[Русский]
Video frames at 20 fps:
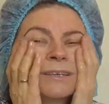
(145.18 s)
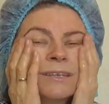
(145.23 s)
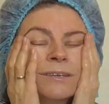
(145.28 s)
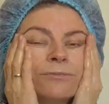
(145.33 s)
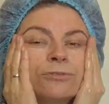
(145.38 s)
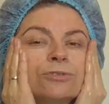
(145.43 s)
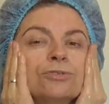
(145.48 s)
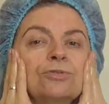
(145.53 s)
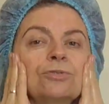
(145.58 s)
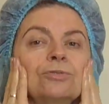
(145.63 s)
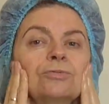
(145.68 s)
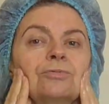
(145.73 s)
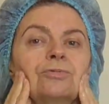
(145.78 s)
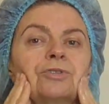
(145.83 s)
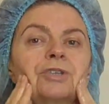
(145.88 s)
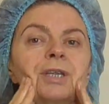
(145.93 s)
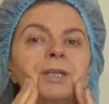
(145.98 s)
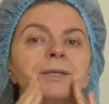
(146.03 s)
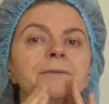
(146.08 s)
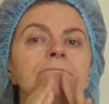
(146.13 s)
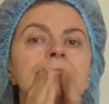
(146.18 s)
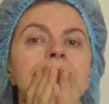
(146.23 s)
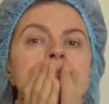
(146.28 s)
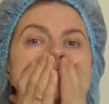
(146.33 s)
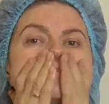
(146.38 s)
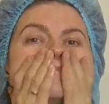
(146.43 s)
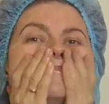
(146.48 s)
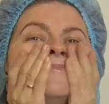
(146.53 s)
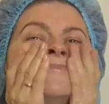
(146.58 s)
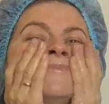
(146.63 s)
И вот он уже
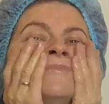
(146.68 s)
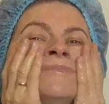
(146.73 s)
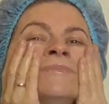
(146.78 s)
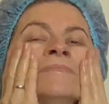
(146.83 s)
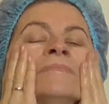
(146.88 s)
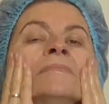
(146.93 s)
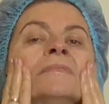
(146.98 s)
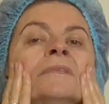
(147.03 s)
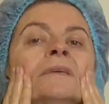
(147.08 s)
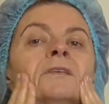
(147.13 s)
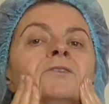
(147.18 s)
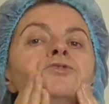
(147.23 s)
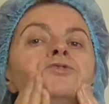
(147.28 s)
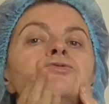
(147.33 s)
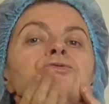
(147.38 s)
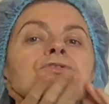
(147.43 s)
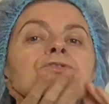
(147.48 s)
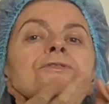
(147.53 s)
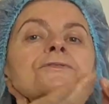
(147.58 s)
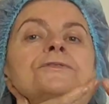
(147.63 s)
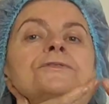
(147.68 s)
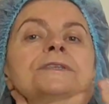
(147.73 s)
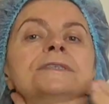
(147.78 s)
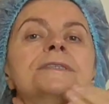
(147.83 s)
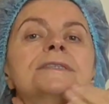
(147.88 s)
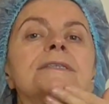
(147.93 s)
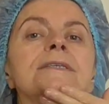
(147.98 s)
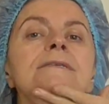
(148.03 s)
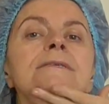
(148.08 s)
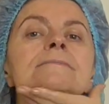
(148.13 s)

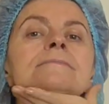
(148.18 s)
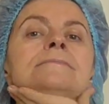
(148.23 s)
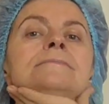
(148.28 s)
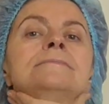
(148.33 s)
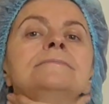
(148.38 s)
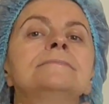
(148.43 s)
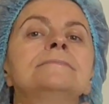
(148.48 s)
чувствуется